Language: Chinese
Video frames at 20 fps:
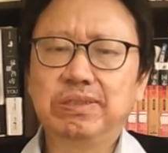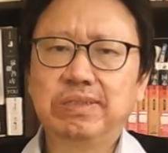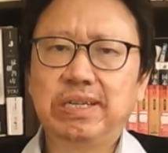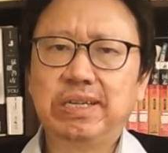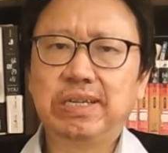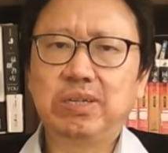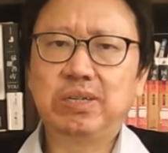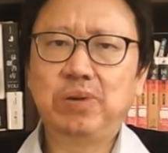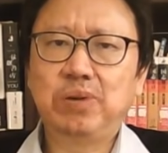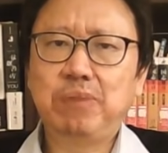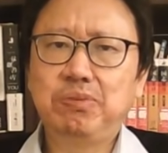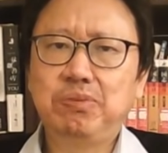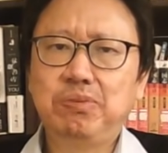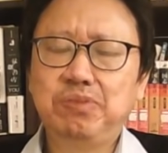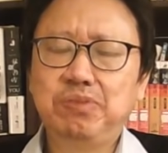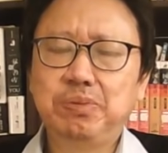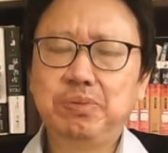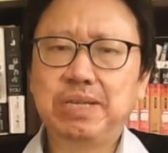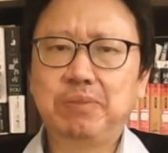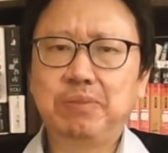啊，公安部
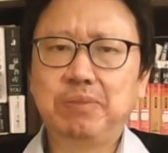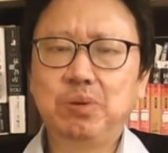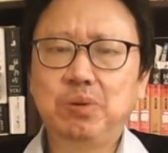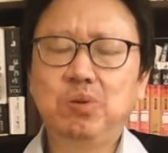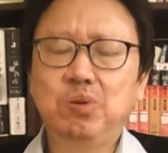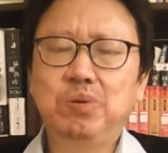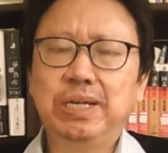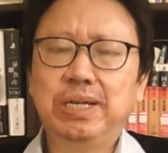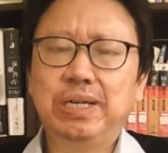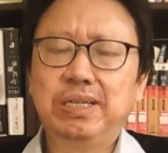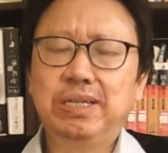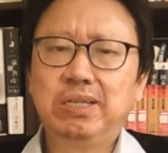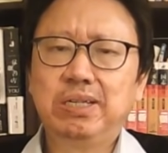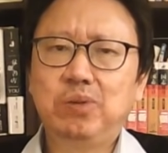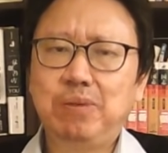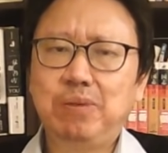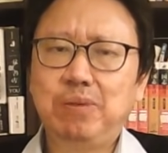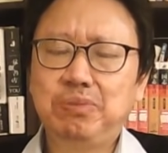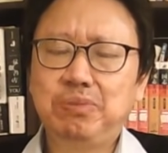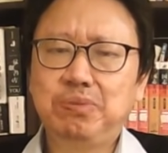副部长孟宏伟、
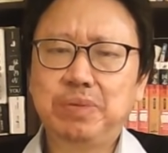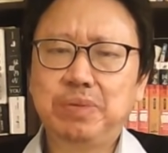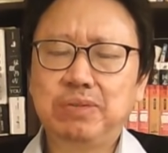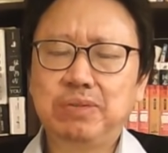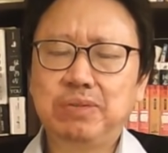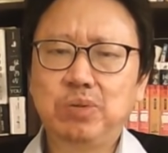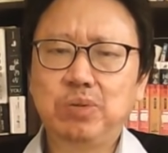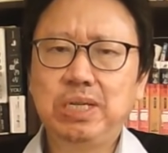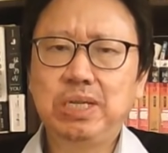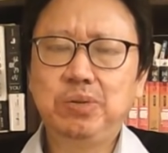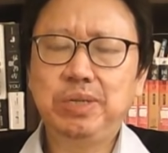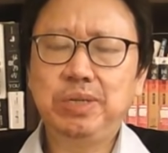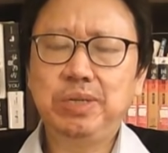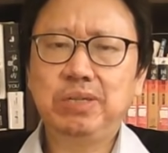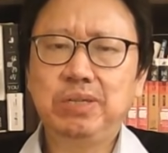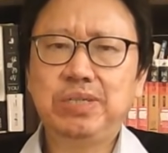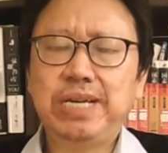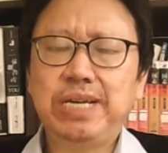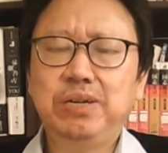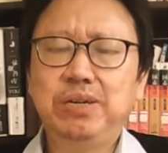公安部副部长孙立军
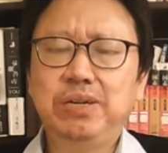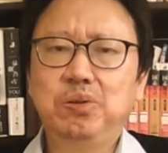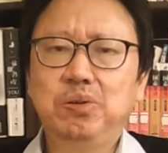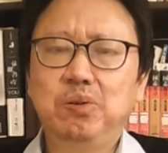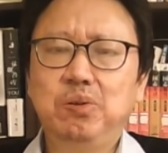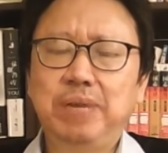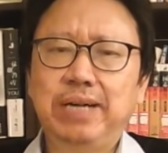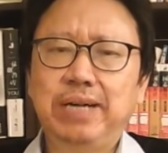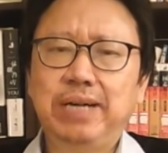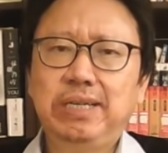都先后落马，